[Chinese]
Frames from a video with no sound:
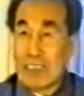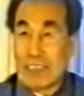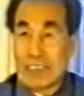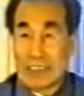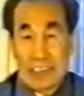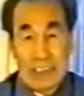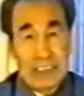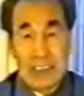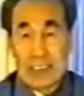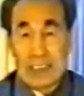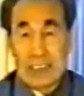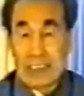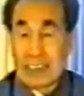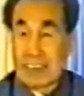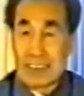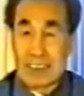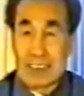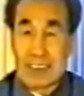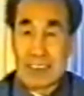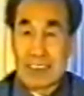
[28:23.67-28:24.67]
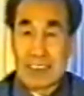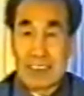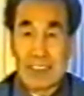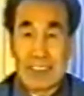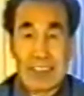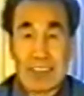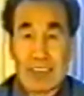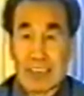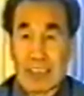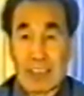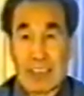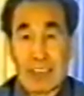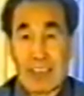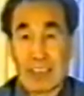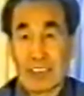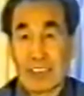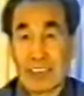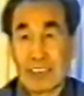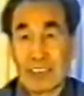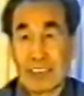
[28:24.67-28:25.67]
同学们，哎呀，庞老师，我们这一期就
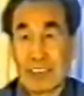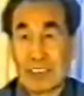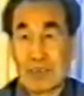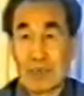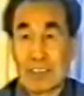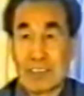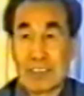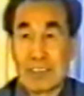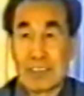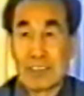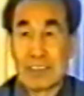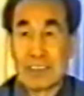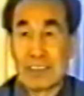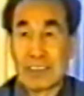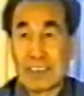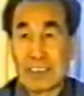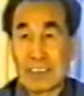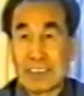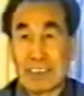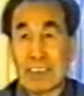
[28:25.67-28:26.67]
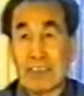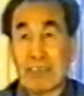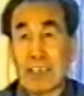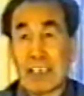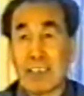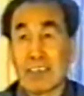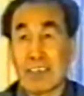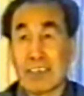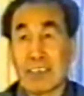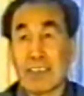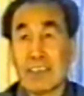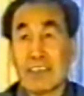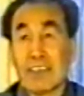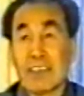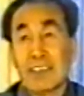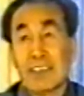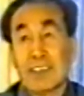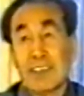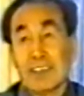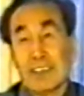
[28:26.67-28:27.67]
是那个可闹着了，就是给我们这这
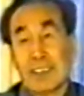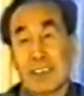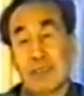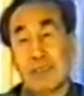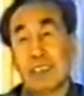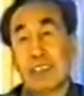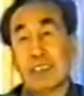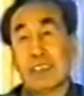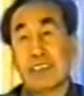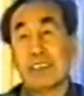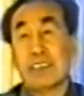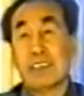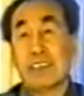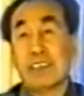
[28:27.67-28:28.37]
这新玩意儿。